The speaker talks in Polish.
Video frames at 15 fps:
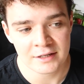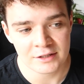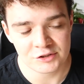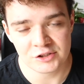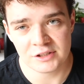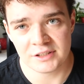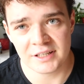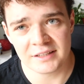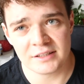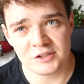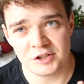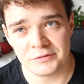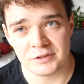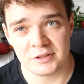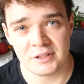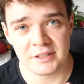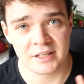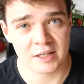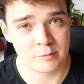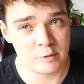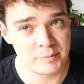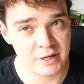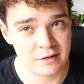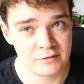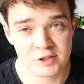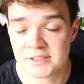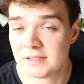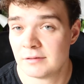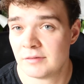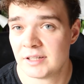Czyli jeden dziwny trik, jak poprawić
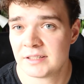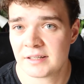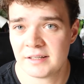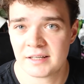sylwetkę,